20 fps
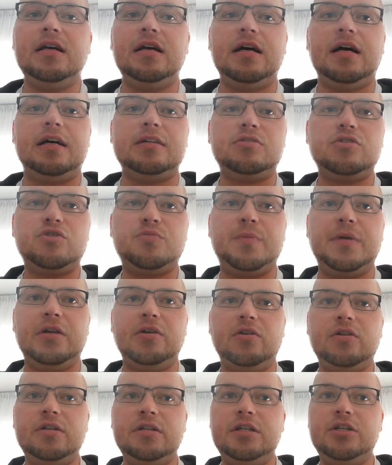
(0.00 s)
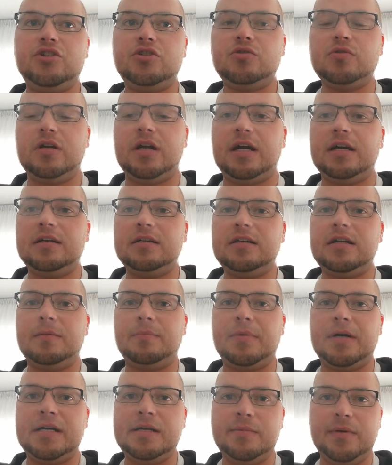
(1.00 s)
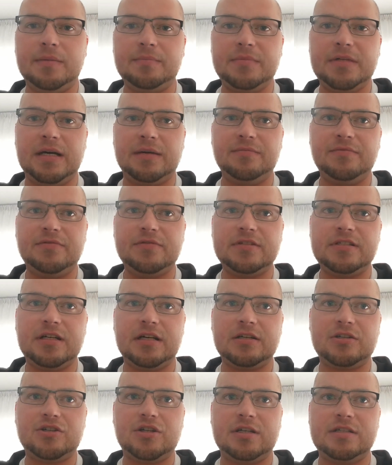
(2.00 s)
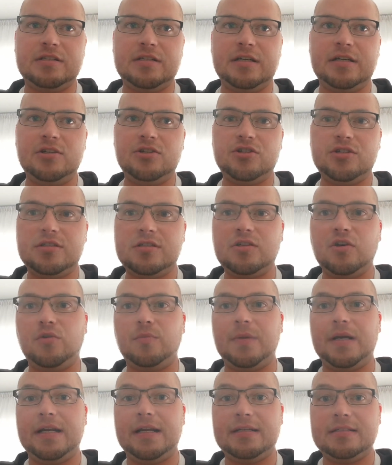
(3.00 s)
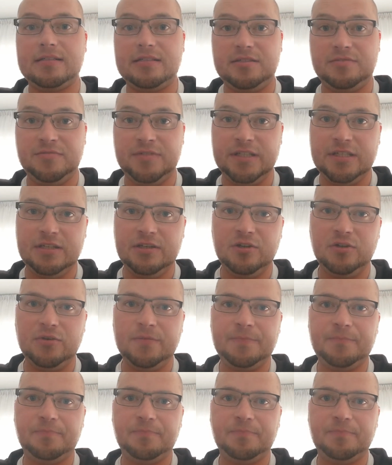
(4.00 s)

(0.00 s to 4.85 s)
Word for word: Also ich bin noch nicht so lange dabei beim Dampfen, sage ich ganz ehrlich. Das ist auch mein erstes Video.